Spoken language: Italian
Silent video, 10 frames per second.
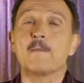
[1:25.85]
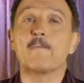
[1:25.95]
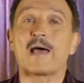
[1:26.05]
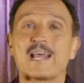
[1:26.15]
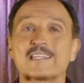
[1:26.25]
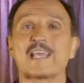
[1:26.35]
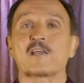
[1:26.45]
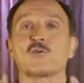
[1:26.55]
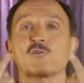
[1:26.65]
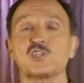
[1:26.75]
ma la
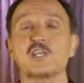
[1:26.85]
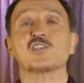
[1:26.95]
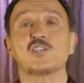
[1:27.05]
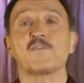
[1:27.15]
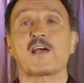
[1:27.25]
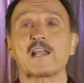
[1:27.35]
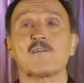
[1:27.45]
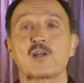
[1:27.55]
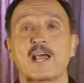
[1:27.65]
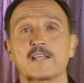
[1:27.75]
tecnologia ci fa
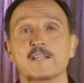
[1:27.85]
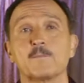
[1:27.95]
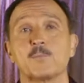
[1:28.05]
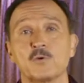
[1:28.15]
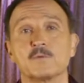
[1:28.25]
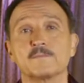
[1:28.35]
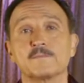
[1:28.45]
lavorare di più.